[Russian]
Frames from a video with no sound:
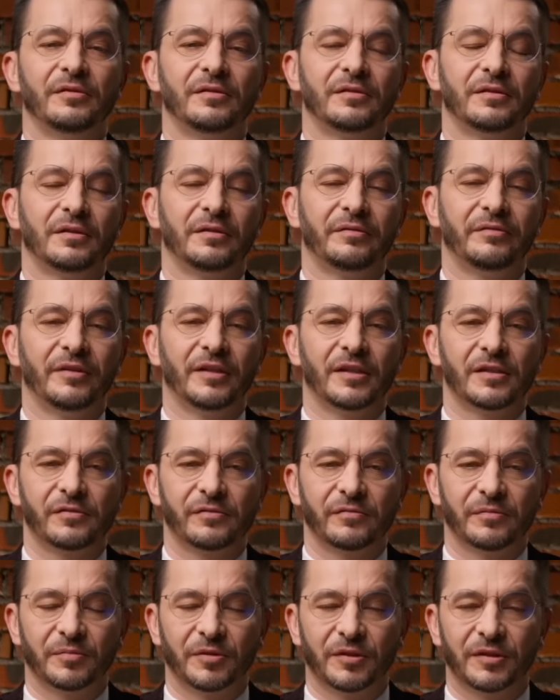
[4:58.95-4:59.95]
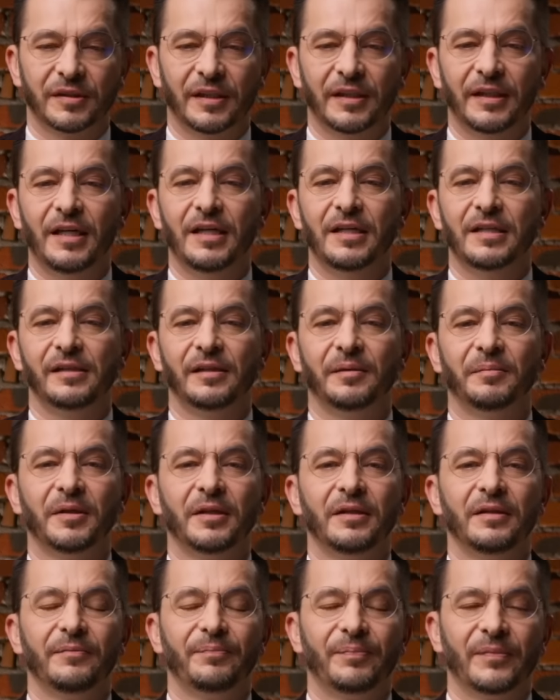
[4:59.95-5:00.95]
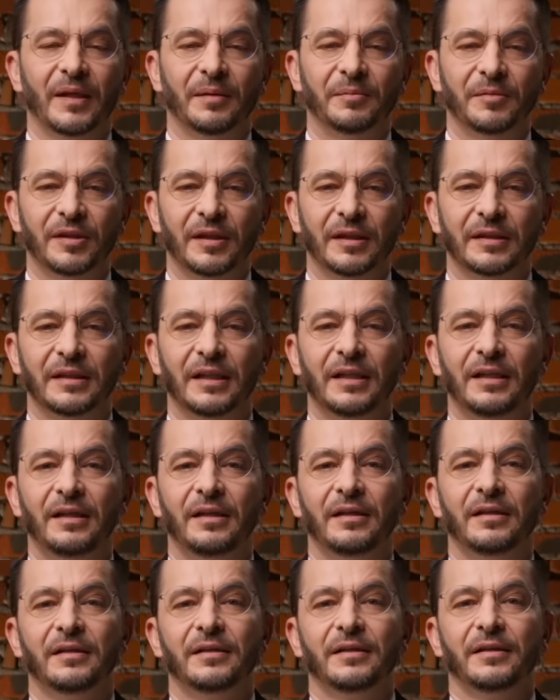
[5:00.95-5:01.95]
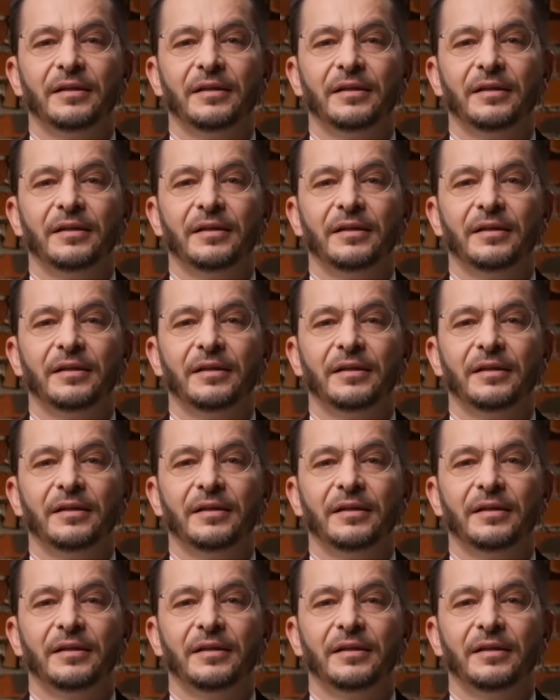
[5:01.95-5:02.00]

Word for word: с их финансовым состоянием там, и так далее.